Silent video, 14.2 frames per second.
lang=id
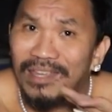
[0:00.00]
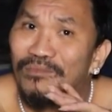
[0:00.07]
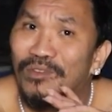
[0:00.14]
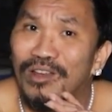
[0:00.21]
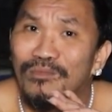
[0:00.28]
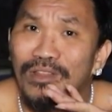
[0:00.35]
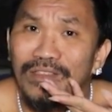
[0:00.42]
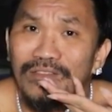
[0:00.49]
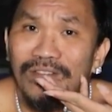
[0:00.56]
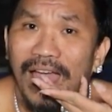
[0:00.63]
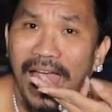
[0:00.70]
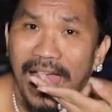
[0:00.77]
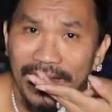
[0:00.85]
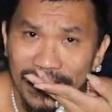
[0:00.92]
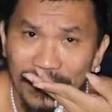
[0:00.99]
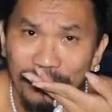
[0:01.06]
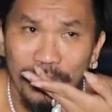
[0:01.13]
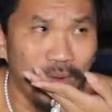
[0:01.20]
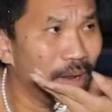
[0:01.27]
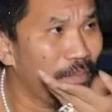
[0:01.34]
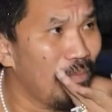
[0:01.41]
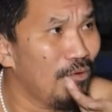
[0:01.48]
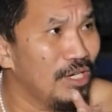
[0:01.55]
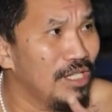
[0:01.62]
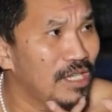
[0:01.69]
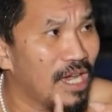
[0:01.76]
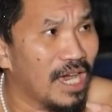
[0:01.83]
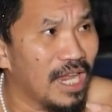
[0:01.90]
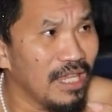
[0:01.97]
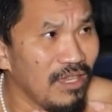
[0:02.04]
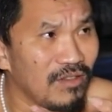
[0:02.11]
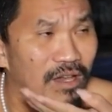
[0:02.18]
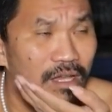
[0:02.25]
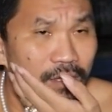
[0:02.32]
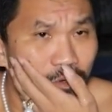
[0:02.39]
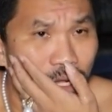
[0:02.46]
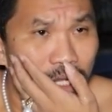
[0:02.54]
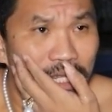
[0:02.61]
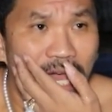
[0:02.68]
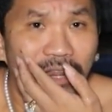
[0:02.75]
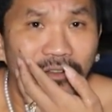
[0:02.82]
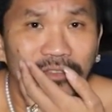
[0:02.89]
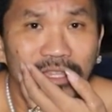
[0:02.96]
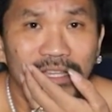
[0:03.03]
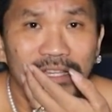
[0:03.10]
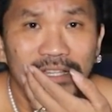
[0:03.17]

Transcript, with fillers: di mall-mall juga ada, beberapa mall di Jakarta juga jual tarot.